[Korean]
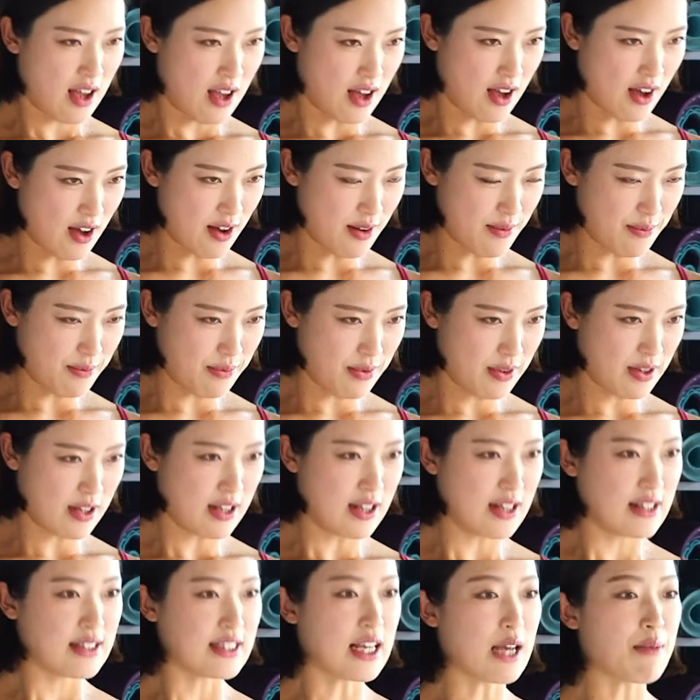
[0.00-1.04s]
업.
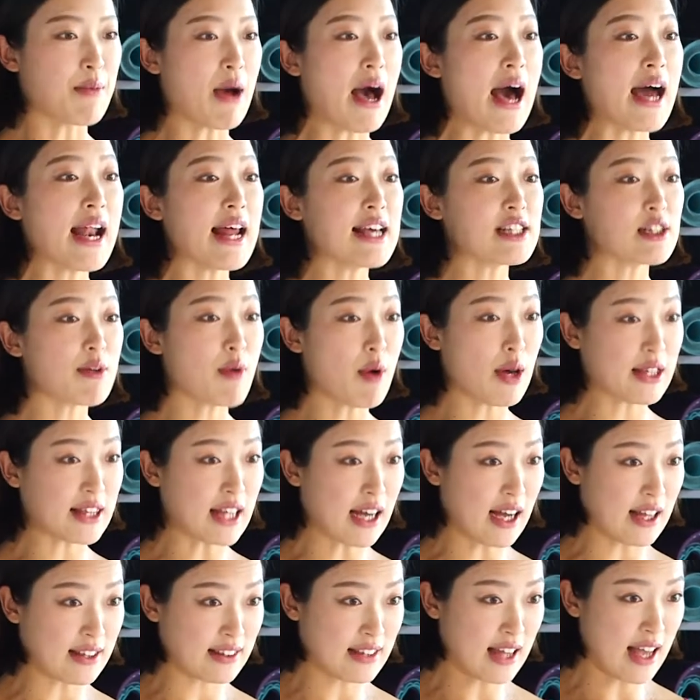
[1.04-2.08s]
자, 이번 아래에서만 왔다
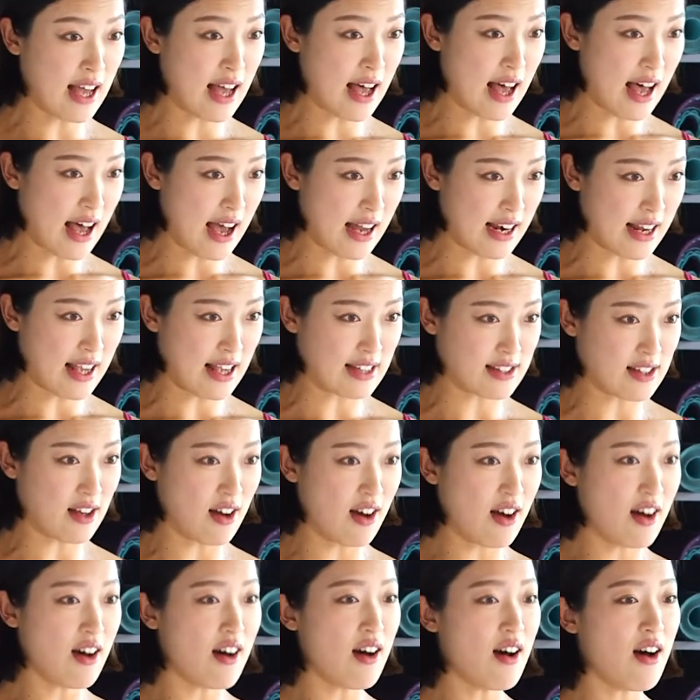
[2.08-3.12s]
갔다.
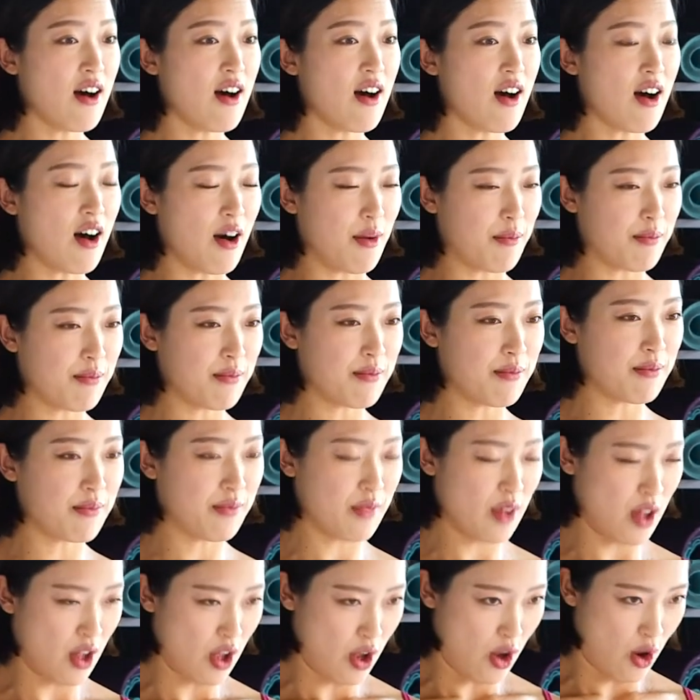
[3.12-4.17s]
아래에서 업,
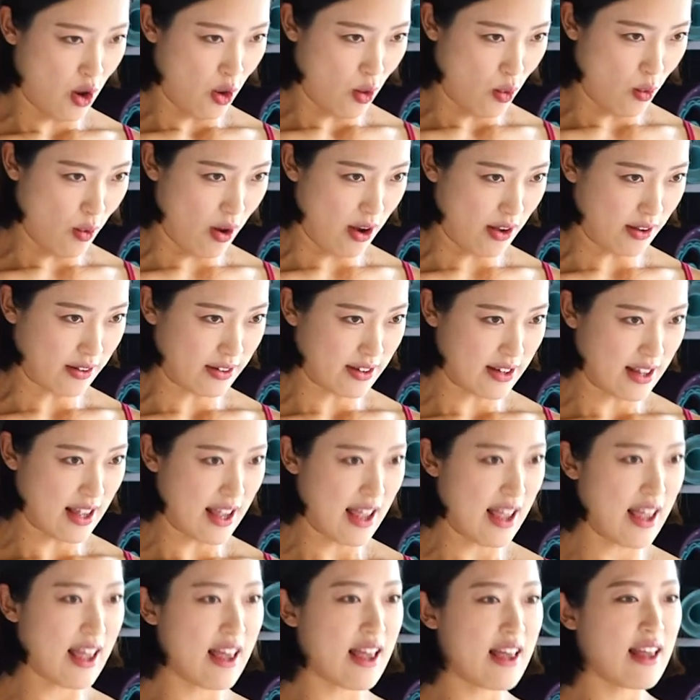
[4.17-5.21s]
원,
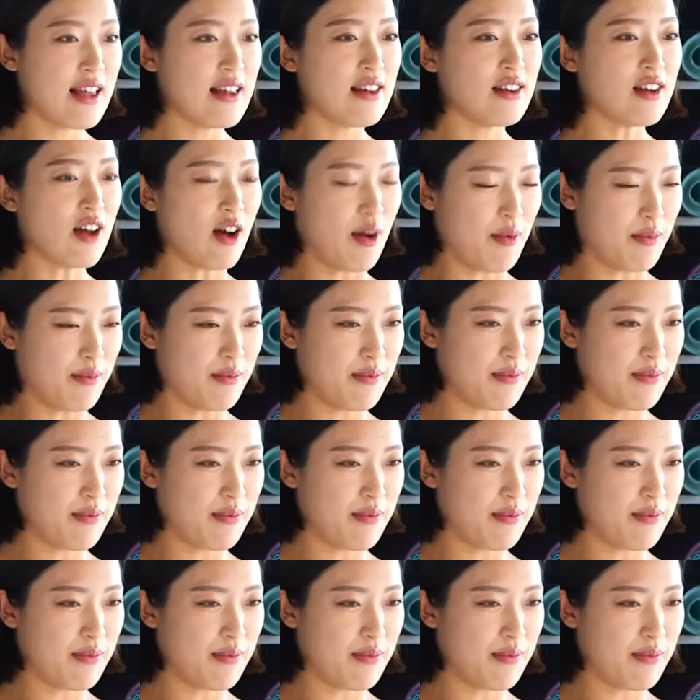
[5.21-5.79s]
앤, 업,